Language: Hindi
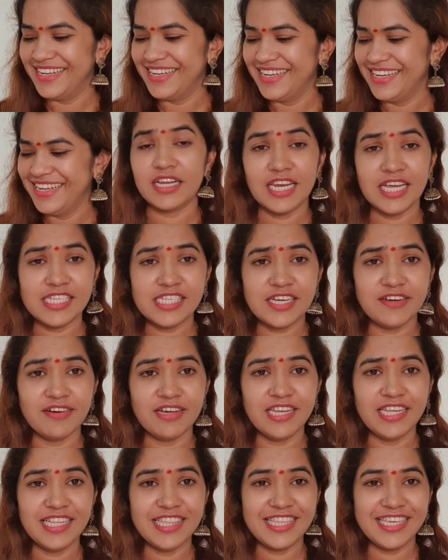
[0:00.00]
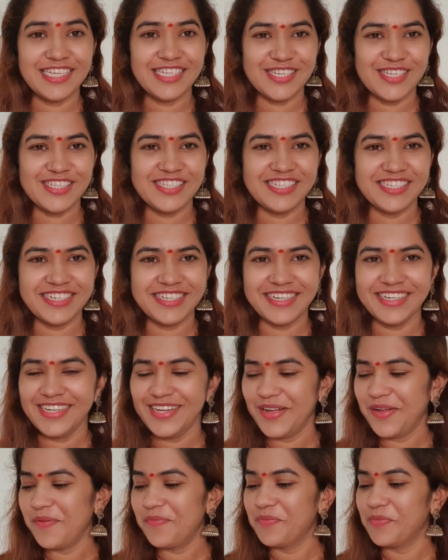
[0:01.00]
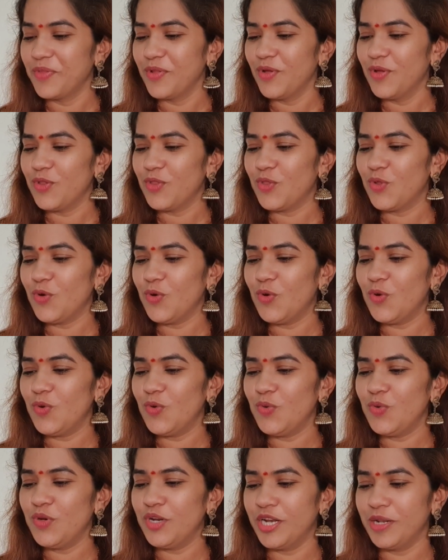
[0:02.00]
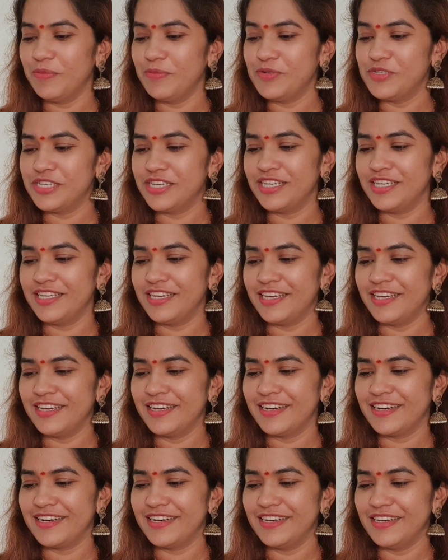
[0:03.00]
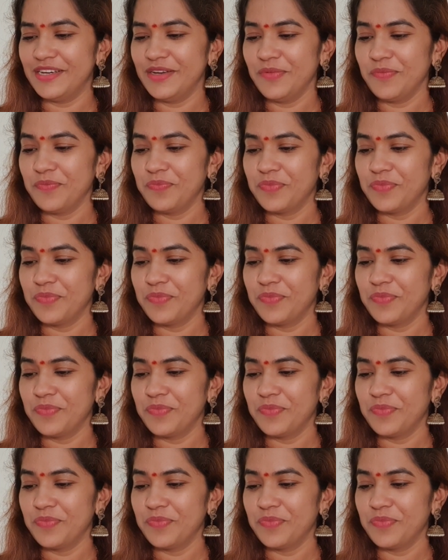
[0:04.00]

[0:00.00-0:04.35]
अगला सवाल है तेजस जी का तो उन्होंने मुझे यही कहा है